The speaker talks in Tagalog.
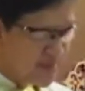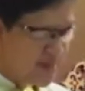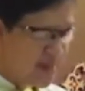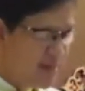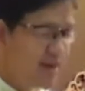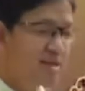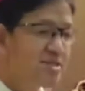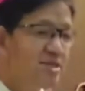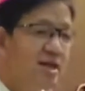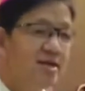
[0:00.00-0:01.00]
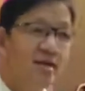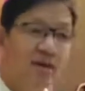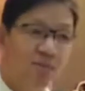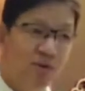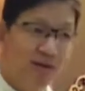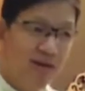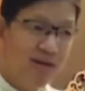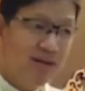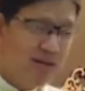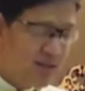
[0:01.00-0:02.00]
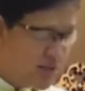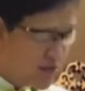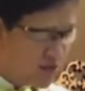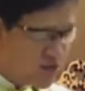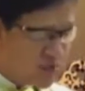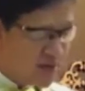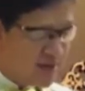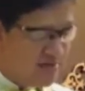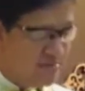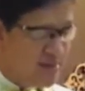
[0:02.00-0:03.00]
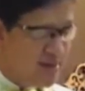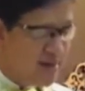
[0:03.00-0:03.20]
Diya sa kinabuhi ni San Agustin,